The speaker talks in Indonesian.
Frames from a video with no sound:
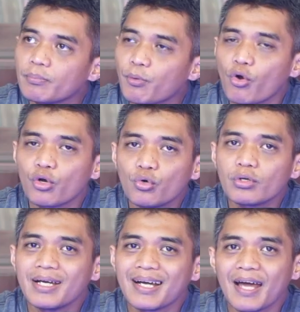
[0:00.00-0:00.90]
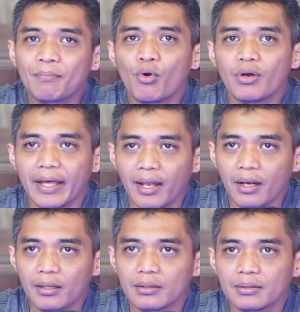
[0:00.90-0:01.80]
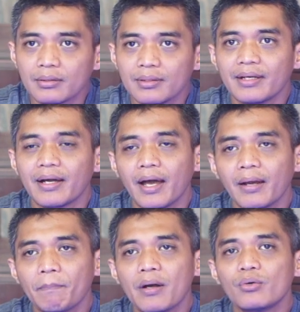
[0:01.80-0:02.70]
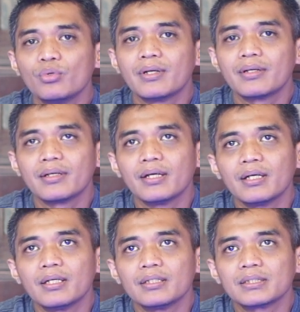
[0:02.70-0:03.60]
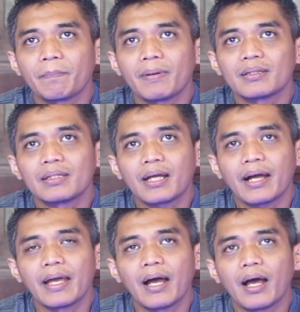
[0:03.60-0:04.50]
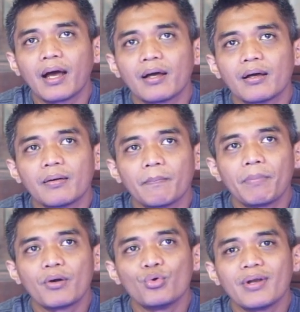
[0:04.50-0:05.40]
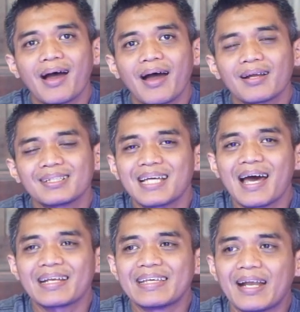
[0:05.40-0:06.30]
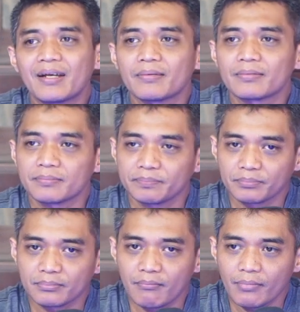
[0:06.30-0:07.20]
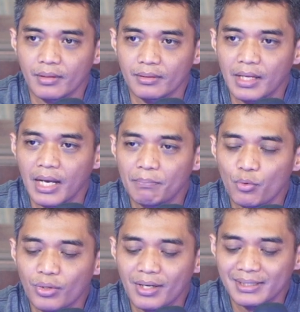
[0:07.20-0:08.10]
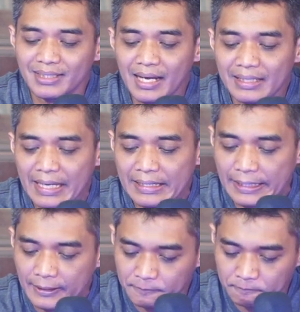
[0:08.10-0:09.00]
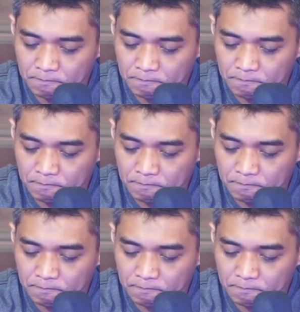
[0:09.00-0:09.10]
produk dengan model, dengan pengguna seperti kayak penggunaan keseharian dalam penggunaan kesehariannya.